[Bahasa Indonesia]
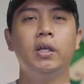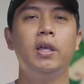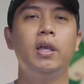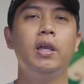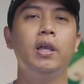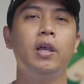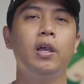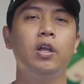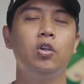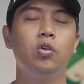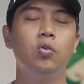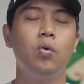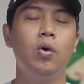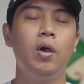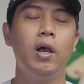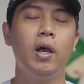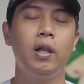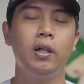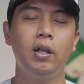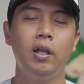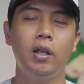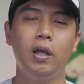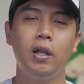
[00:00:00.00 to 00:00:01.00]
saya yang
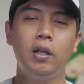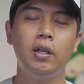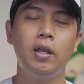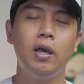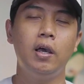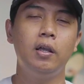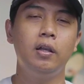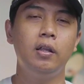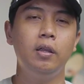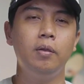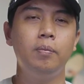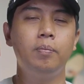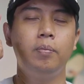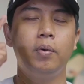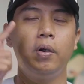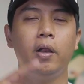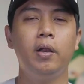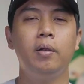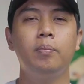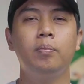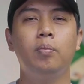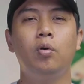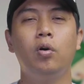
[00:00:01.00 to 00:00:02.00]
kedua adalah dari
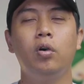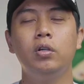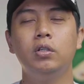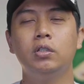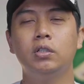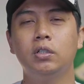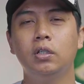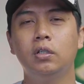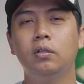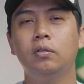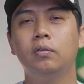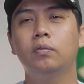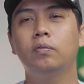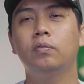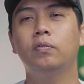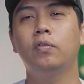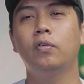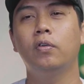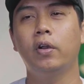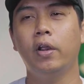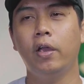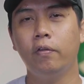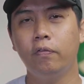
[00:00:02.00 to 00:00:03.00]
brand Poison
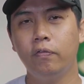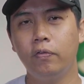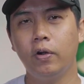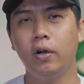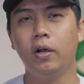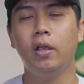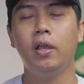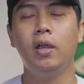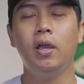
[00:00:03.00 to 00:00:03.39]
Forever